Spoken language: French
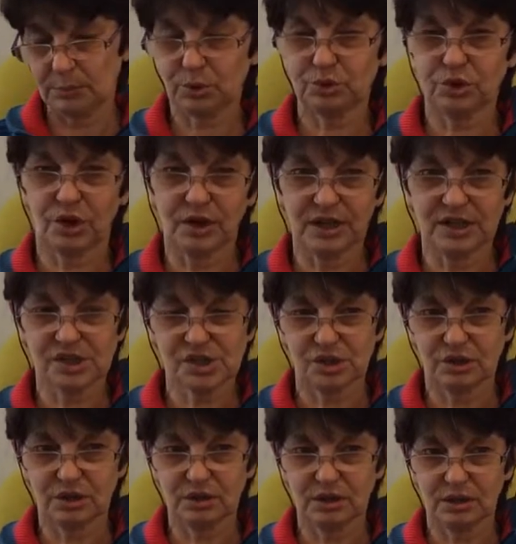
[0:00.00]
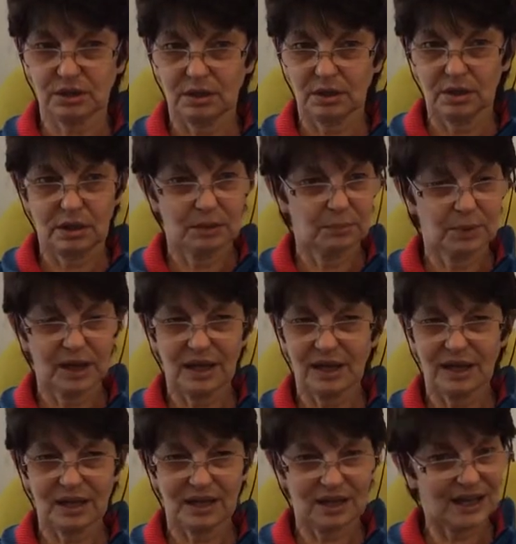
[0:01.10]
pourtant, elle est jeune,
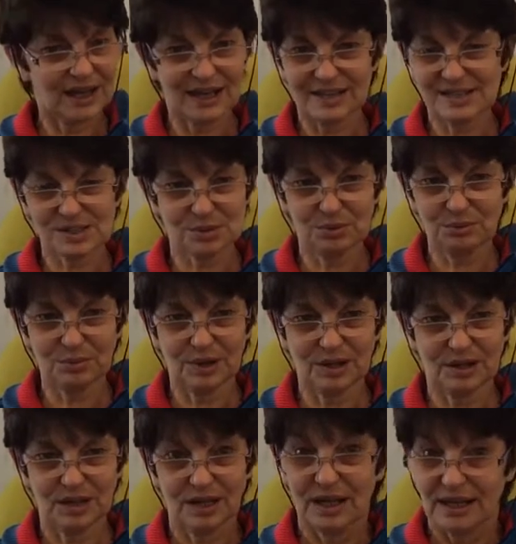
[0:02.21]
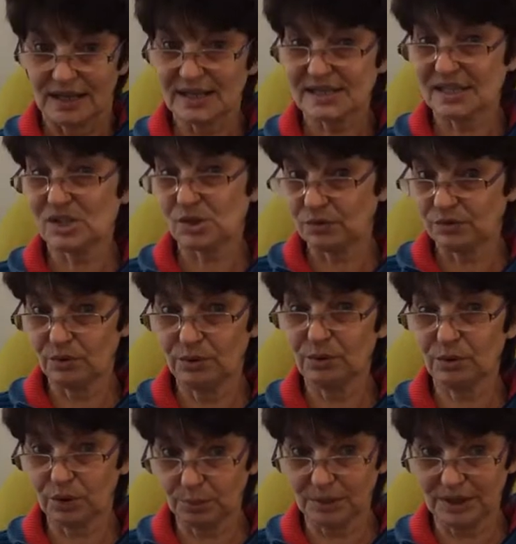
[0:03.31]
mais elle assume et cette
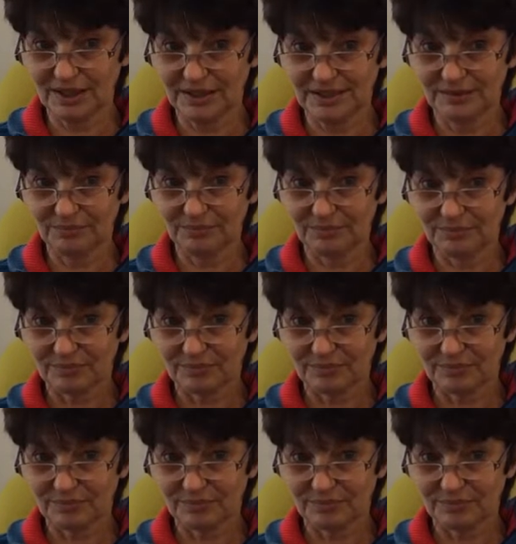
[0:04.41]
chevelure l'embellit.